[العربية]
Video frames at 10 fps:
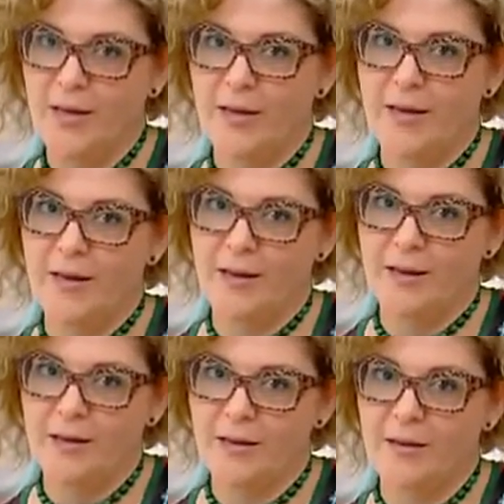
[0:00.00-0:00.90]
ال
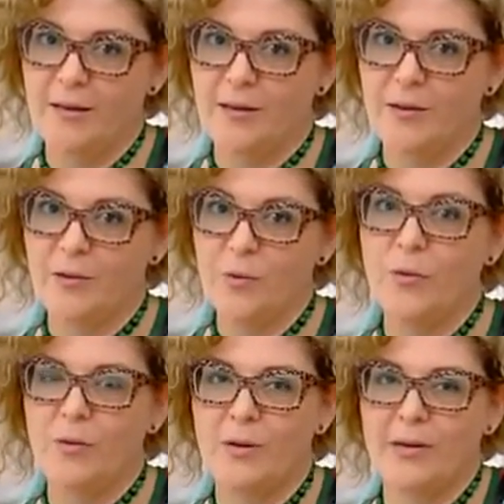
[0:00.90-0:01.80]

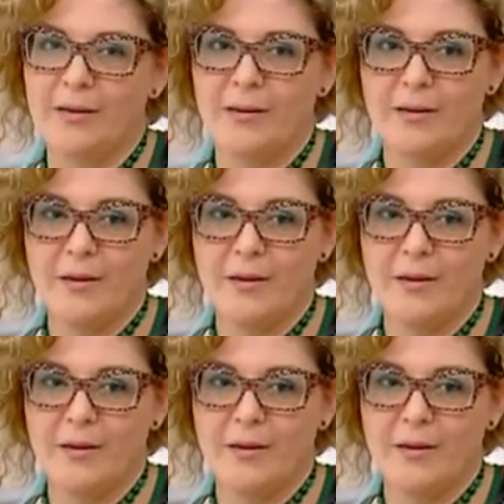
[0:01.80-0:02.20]
ال